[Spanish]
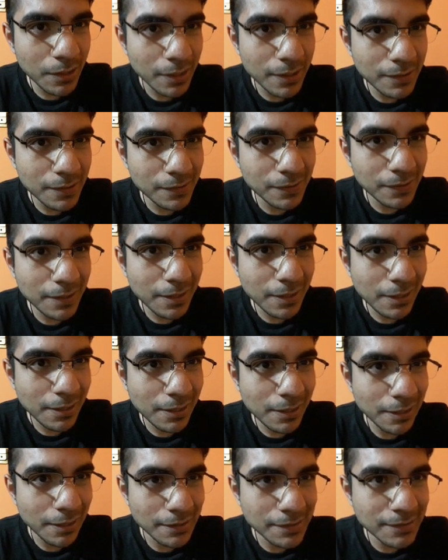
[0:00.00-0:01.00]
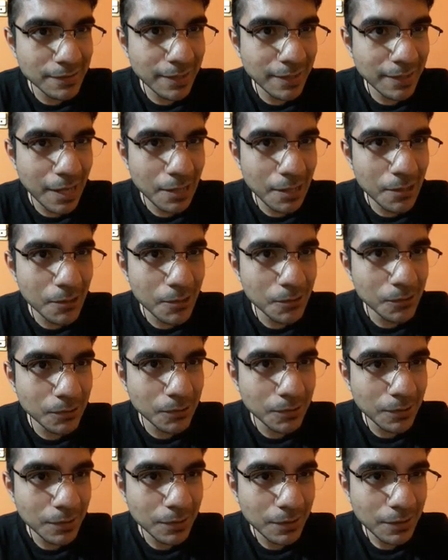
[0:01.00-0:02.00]
que es el
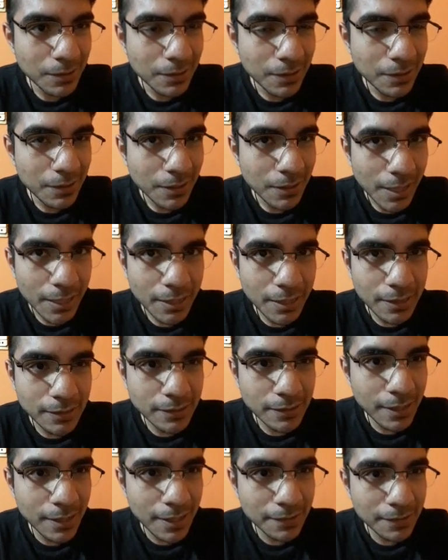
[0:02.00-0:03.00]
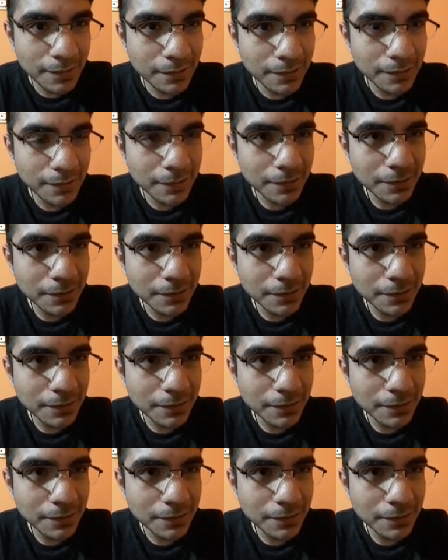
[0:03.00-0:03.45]
Excalius X3.